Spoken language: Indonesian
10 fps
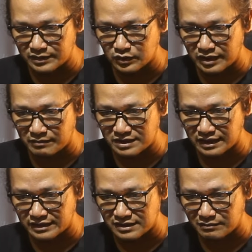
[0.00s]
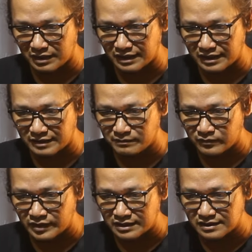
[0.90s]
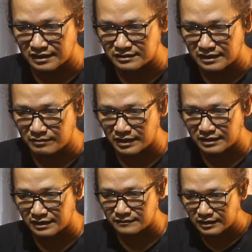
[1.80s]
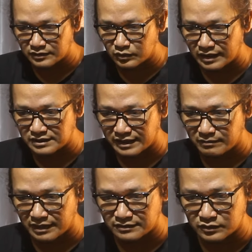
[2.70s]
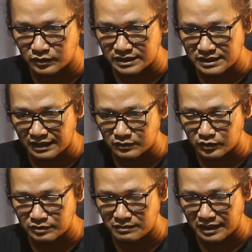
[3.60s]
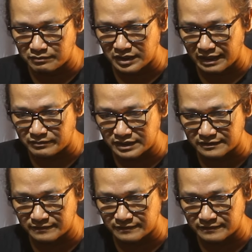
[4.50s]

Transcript: Pesona Mas Kaisang Pangarep salat di lapangan Kentungan Sleman tulis akun Merapi Update.